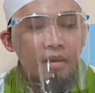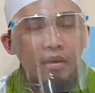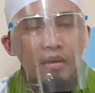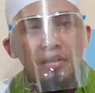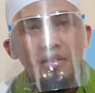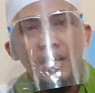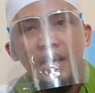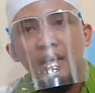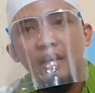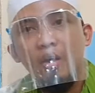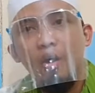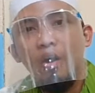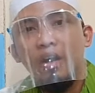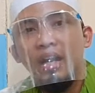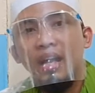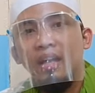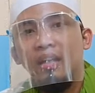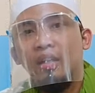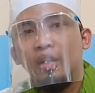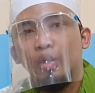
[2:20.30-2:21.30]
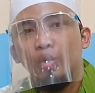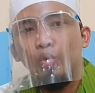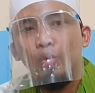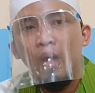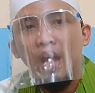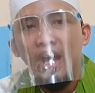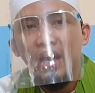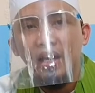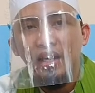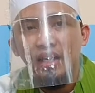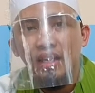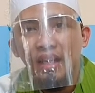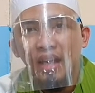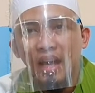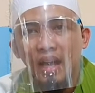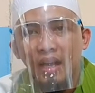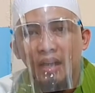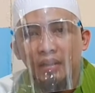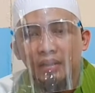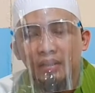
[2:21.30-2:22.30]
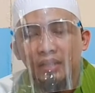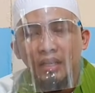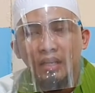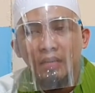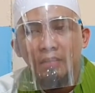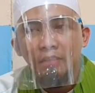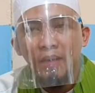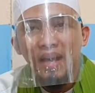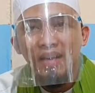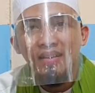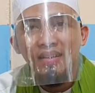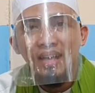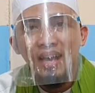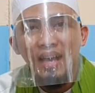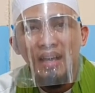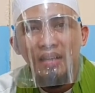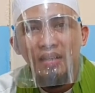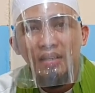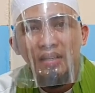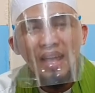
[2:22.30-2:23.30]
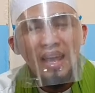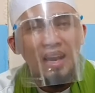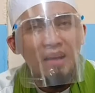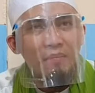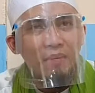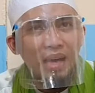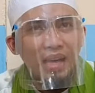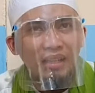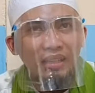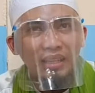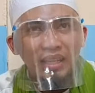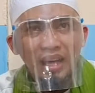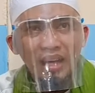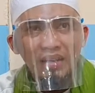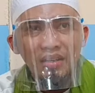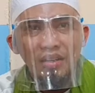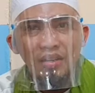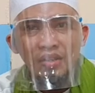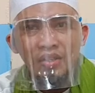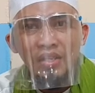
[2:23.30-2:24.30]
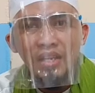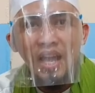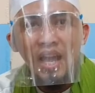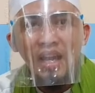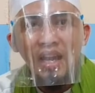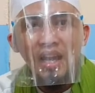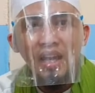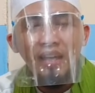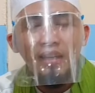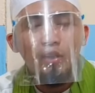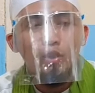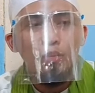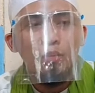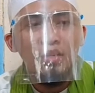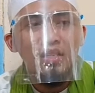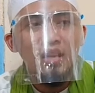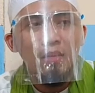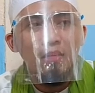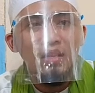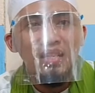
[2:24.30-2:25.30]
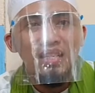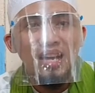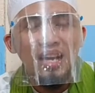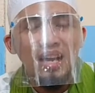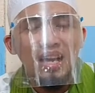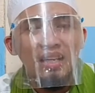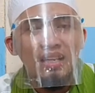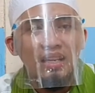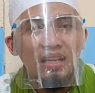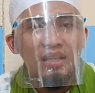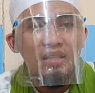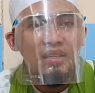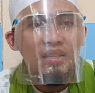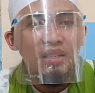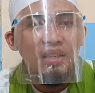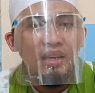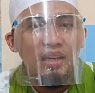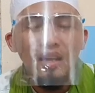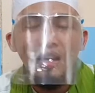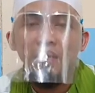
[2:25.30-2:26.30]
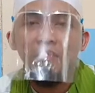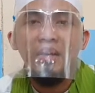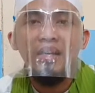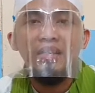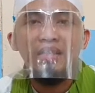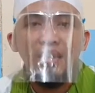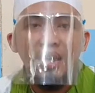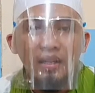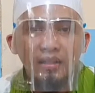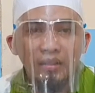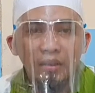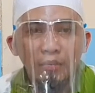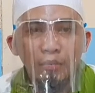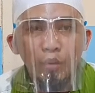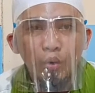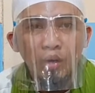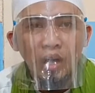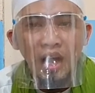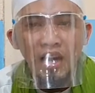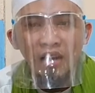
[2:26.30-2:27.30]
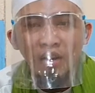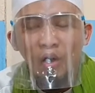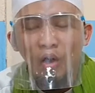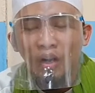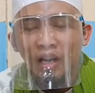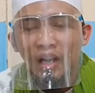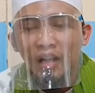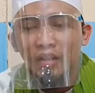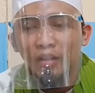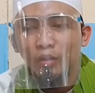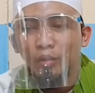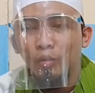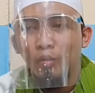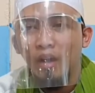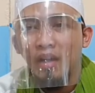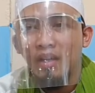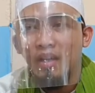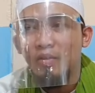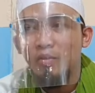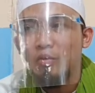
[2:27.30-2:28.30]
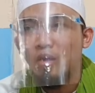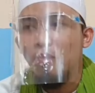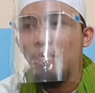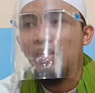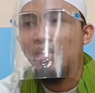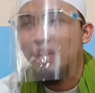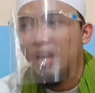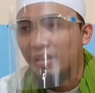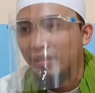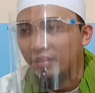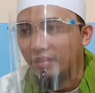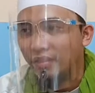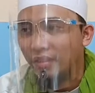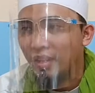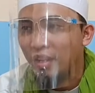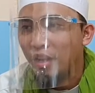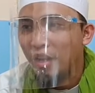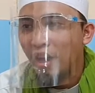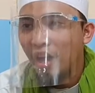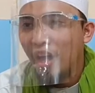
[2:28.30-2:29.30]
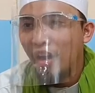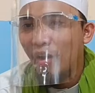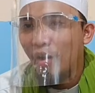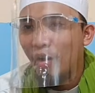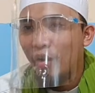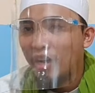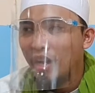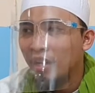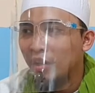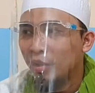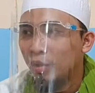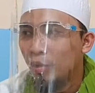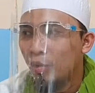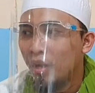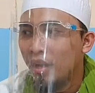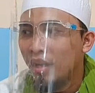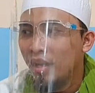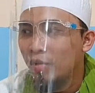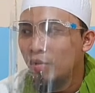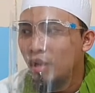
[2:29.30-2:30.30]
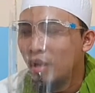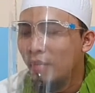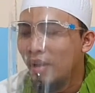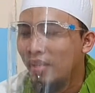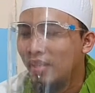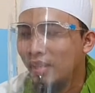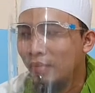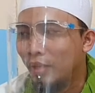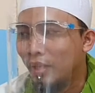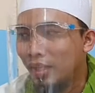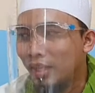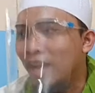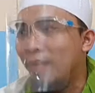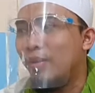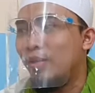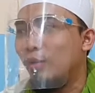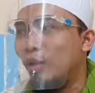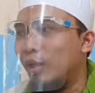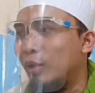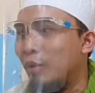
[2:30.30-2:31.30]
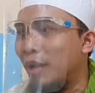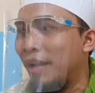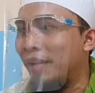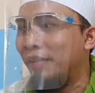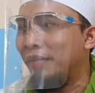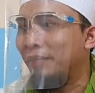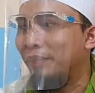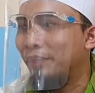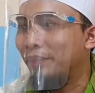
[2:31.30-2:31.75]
jadi orang tua yang terpandang dalam artian sianah itu bisa menjaga diri sendiri dari maksiat, bukan orang tua yang suka maksiat. Kalau orang tua yang suka maksiat berarti nggak masuk hitungan.